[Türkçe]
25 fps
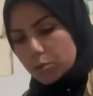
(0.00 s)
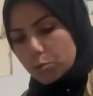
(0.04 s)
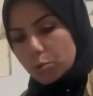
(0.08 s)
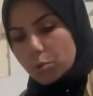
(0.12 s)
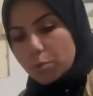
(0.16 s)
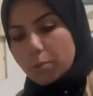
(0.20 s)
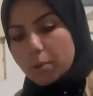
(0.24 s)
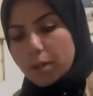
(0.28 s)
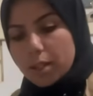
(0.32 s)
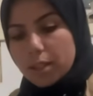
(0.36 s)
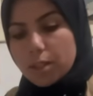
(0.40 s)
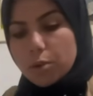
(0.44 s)

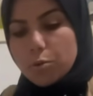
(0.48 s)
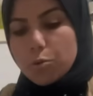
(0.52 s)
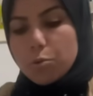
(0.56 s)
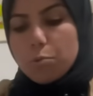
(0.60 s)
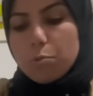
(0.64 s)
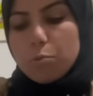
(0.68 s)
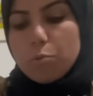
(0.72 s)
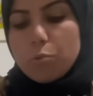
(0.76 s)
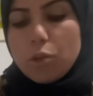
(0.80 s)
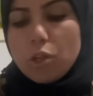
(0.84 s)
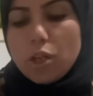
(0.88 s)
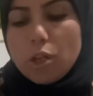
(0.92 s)
Normalde
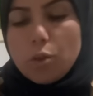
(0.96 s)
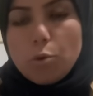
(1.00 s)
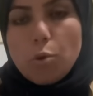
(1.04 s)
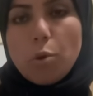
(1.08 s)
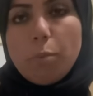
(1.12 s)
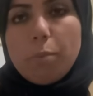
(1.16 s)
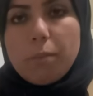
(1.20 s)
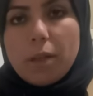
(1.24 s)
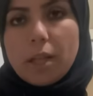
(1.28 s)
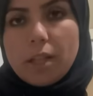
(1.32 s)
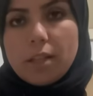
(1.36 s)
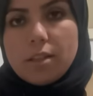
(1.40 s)
tüm şey
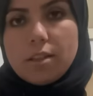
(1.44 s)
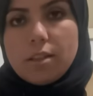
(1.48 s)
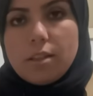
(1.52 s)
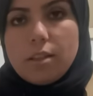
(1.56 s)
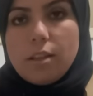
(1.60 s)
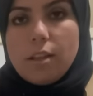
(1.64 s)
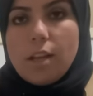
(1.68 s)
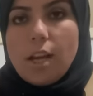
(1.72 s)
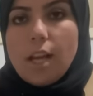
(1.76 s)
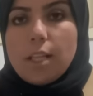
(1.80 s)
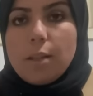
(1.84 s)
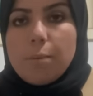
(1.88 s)

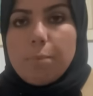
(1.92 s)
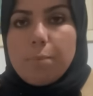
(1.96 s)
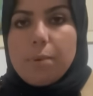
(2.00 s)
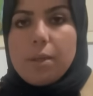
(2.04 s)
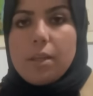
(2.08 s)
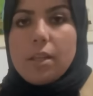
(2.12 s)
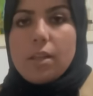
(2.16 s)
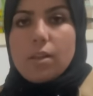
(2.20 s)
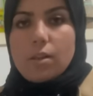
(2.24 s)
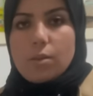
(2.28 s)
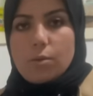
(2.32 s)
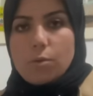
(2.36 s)
toplanırdı. Hani
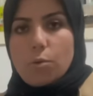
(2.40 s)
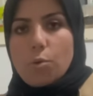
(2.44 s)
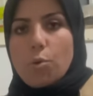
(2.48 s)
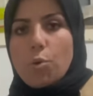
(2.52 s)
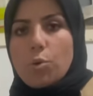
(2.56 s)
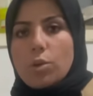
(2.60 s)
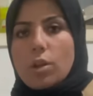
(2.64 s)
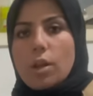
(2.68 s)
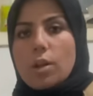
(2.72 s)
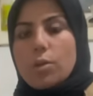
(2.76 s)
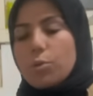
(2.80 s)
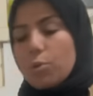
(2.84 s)
bir
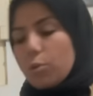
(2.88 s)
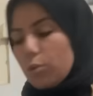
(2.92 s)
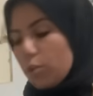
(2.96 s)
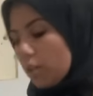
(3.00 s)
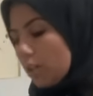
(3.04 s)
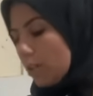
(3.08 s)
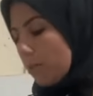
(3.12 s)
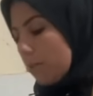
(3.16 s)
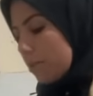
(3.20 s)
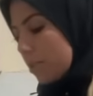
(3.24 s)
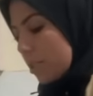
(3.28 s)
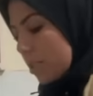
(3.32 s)
ortak
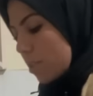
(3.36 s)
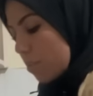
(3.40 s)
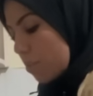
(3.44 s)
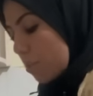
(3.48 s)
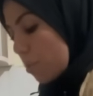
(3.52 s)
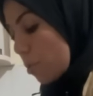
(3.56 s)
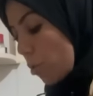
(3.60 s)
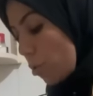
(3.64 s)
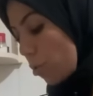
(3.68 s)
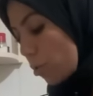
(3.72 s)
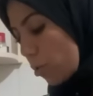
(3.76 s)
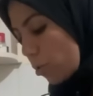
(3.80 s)
noktada biz
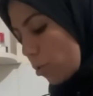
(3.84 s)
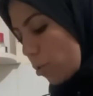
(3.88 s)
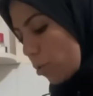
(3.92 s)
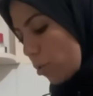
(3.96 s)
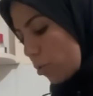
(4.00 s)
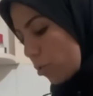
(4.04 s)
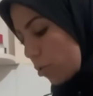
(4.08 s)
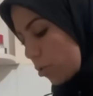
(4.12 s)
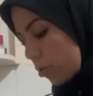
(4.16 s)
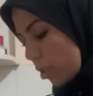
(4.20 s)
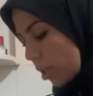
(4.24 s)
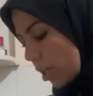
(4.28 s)
bir okulda
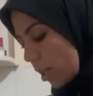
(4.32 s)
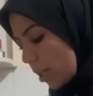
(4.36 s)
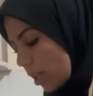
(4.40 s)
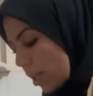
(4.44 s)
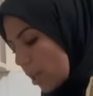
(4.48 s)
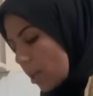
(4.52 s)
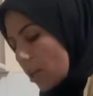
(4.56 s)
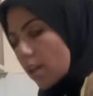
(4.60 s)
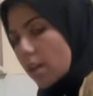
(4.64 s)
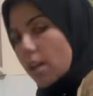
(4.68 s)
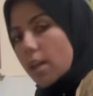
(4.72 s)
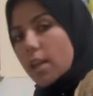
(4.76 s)
olurdu ya
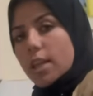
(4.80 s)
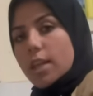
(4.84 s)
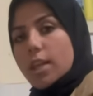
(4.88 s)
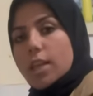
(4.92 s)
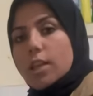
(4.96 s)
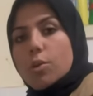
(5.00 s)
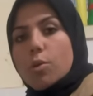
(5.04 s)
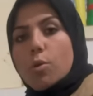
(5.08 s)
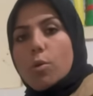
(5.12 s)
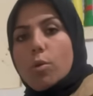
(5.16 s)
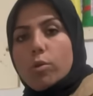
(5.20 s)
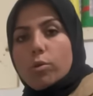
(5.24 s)
da
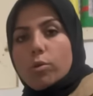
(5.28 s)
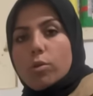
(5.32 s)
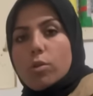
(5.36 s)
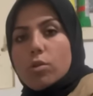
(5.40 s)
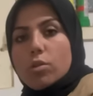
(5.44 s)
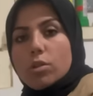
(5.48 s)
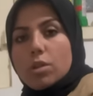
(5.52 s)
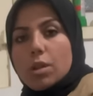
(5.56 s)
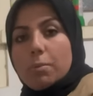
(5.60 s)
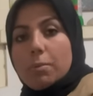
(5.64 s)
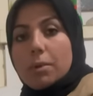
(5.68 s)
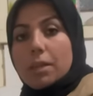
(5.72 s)
iki okulda
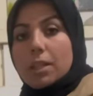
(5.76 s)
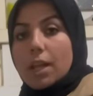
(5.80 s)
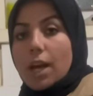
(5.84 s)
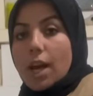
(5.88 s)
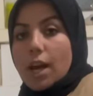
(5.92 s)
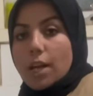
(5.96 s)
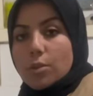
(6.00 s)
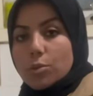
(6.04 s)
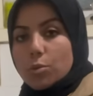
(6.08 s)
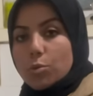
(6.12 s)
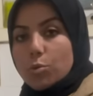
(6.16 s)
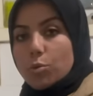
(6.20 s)
olsa bile de
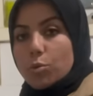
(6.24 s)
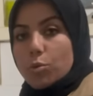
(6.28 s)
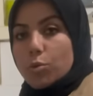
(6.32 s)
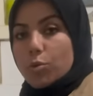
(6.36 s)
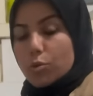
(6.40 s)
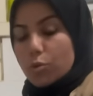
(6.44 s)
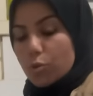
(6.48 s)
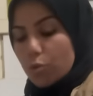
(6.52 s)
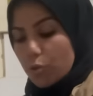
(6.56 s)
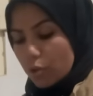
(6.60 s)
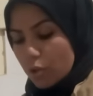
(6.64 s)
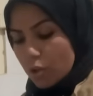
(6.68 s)
aynı gün
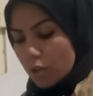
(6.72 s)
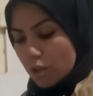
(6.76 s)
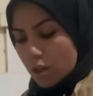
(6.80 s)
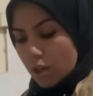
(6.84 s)
olurdu.